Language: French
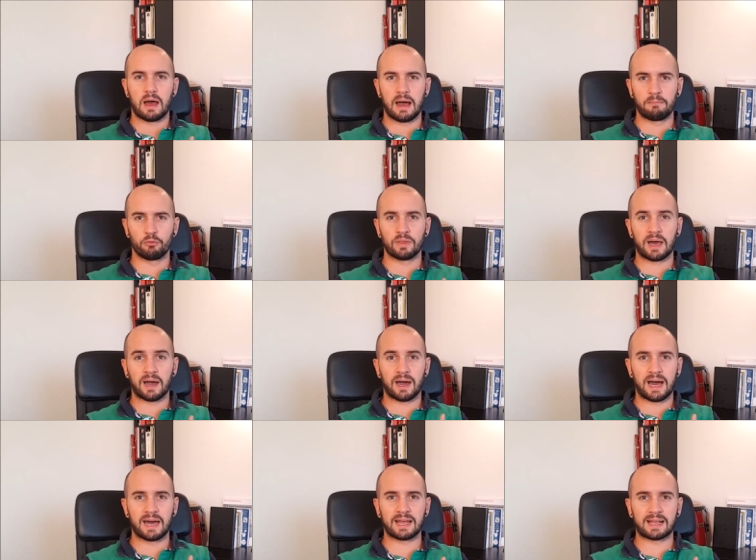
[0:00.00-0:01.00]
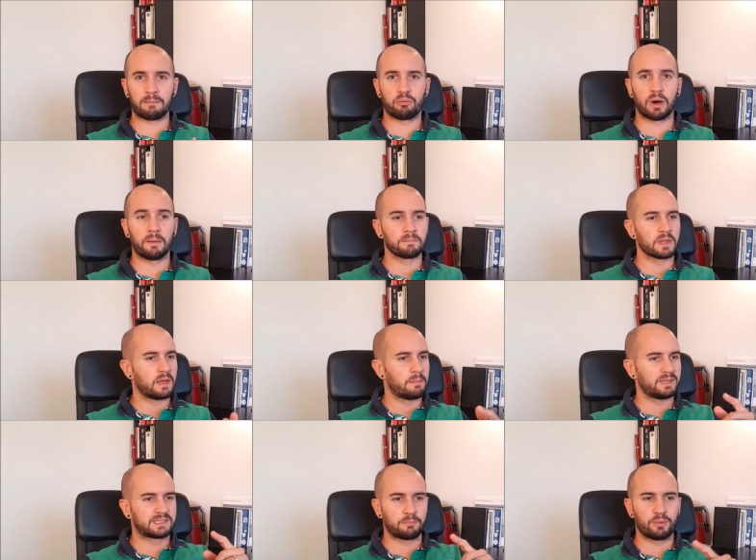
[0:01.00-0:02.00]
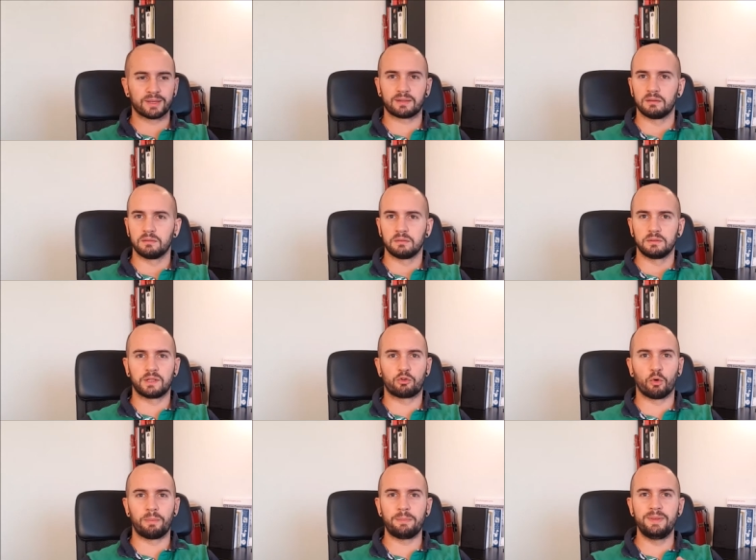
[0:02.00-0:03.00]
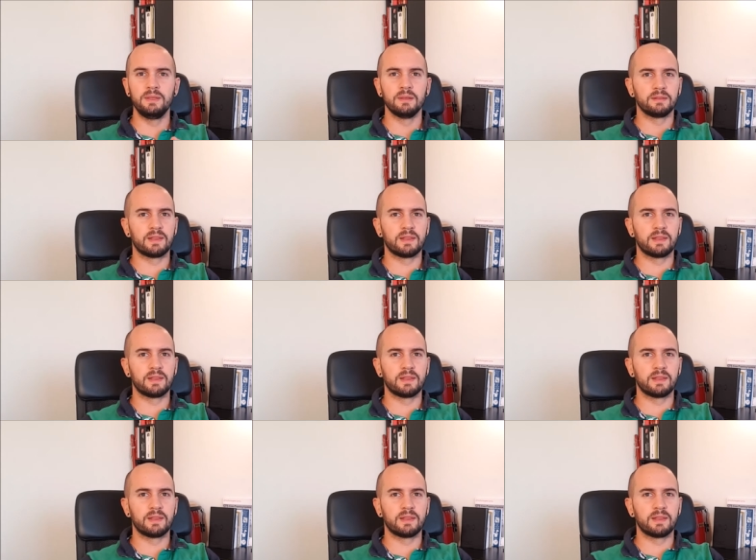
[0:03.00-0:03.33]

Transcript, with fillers: à mon art, à la capoeira Mais ça peut être des cours baby,